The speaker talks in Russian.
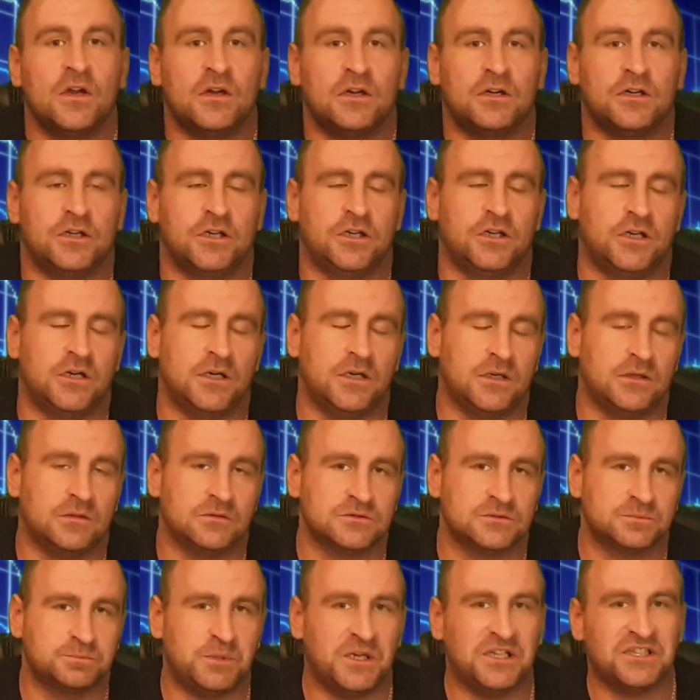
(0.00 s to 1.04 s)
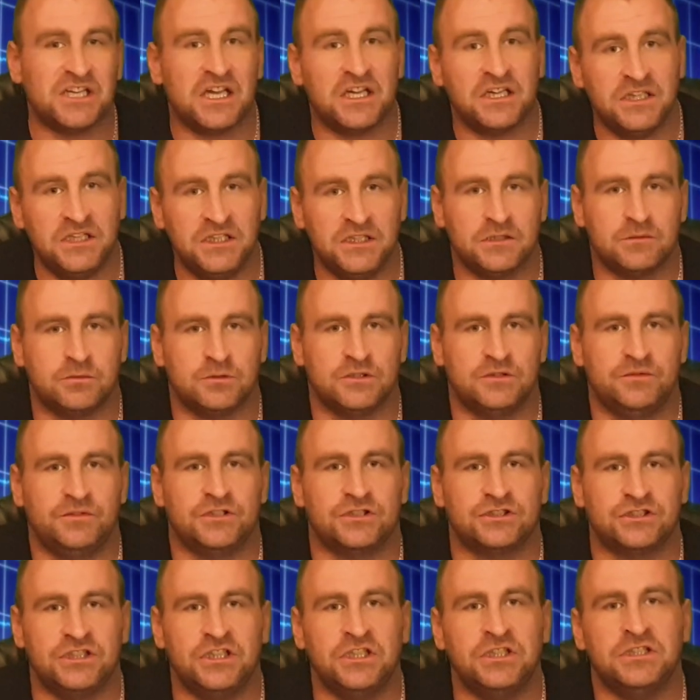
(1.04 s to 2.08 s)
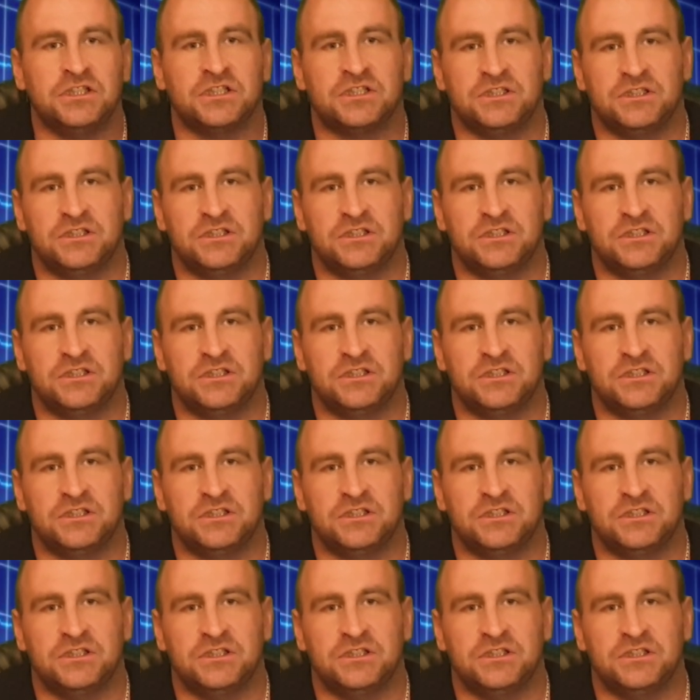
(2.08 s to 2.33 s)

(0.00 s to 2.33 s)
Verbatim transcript: э, при таких вот движениях,